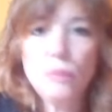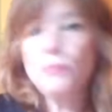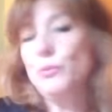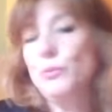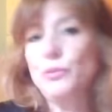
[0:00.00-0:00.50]

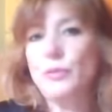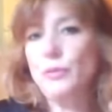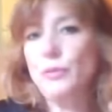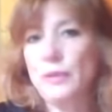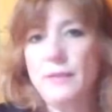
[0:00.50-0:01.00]
bon, de toute
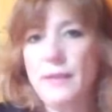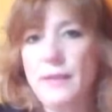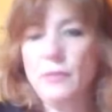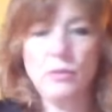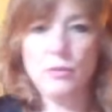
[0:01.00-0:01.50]
façon, ça va
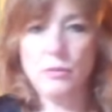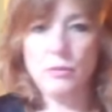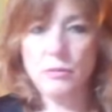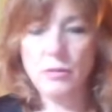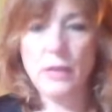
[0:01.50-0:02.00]
être
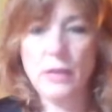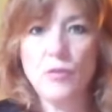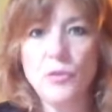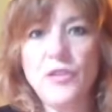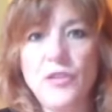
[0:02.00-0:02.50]

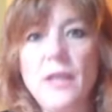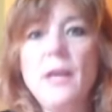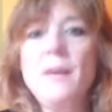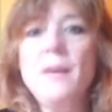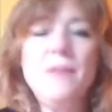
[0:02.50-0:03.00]
réglementé,
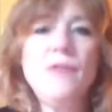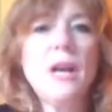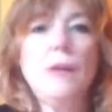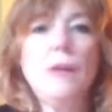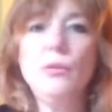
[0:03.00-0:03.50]
mais
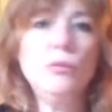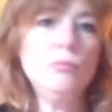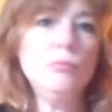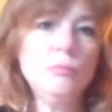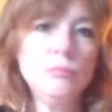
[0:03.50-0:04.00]
voilà,
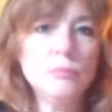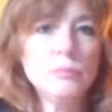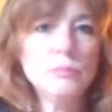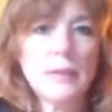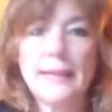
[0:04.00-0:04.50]

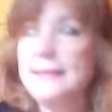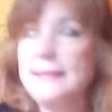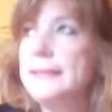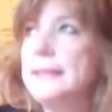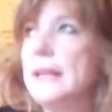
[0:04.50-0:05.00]

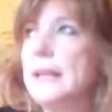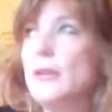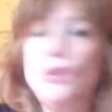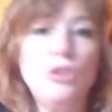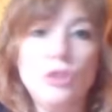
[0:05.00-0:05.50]
rester à
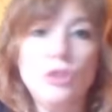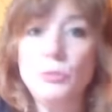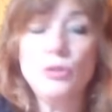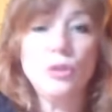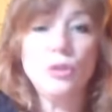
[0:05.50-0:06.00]
des distances,
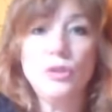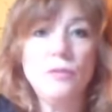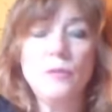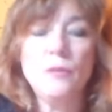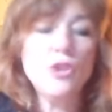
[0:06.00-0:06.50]
mais sortir.
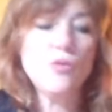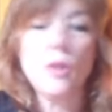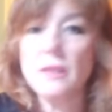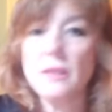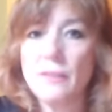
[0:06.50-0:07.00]
Enfin, moi, je
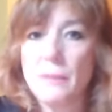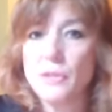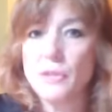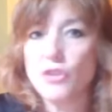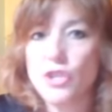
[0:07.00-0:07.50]
crois que ça ne va pas
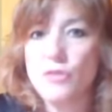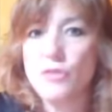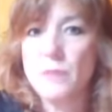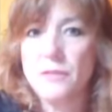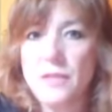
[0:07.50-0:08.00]
me changer de
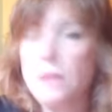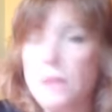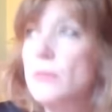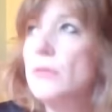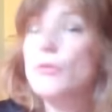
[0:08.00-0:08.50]
ma vie
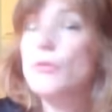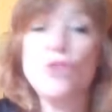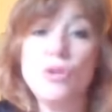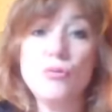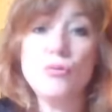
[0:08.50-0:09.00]
euh, que
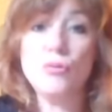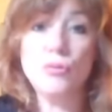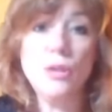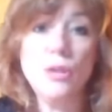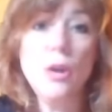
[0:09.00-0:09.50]
j'ai
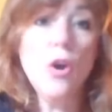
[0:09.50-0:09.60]
aujourd'hui.